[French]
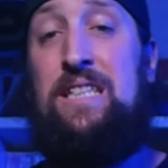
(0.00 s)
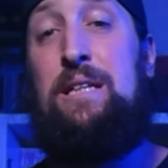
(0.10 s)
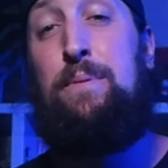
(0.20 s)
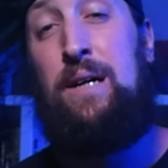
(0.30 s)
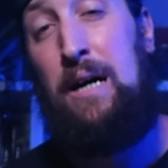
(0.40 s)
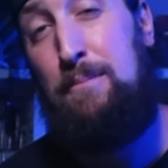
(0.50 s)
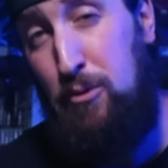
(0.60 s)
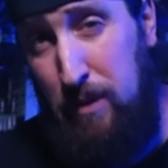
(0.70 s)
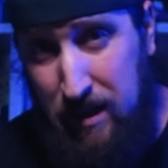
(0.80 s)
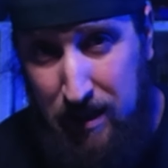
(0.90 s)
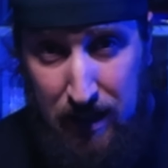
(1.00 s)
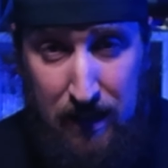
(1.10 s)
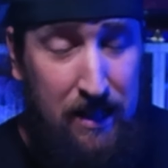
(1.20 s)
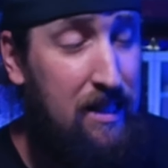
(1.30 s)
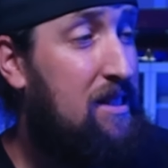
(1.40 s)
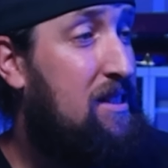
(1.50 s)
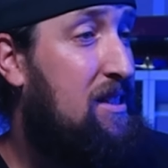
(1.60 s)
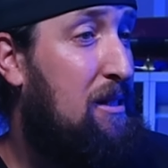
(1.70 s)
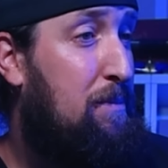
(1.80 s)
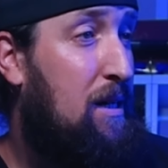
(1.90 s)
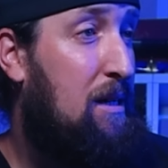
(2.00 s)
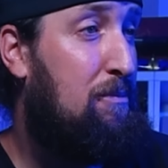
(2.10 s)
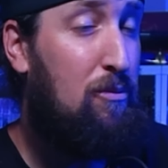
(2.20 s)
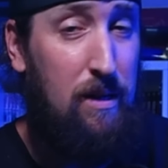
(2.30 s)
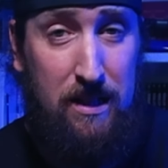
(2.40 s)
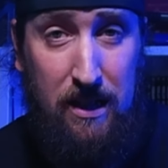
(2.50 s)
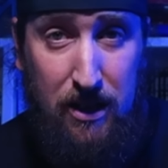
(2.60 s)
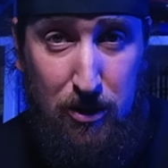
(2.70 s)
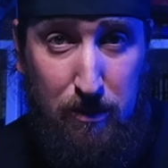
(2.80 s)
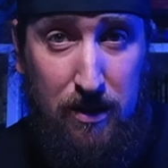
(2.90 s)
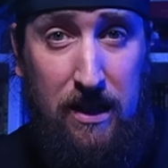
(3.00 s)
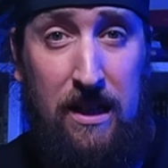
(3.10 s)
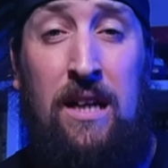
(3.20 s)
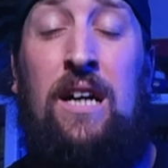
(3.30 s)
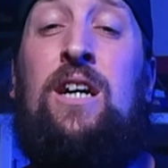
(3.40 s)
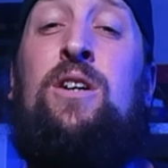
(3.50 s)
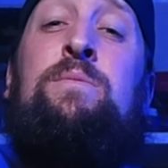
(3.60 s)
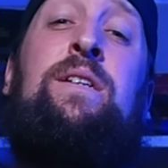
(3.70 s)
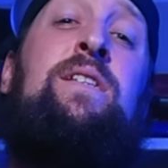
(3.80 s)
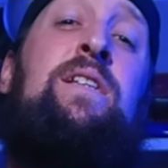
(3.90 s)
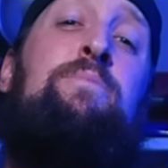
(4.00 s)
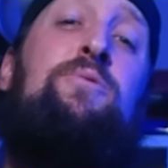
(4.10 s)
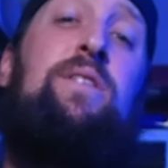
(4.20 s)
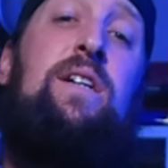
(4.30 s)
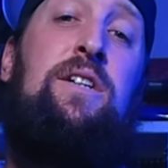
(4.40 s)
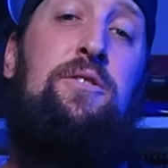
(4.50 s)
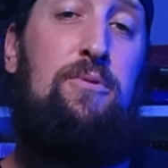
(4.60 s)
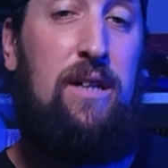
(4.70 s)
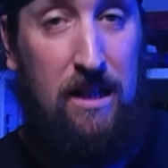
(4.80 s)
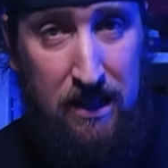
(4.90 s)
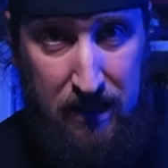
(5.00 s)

n'hésitez pas à bombarder les likes, n'hésitez pas à bombarder les commentaires. Comme ça, ça montre à Newware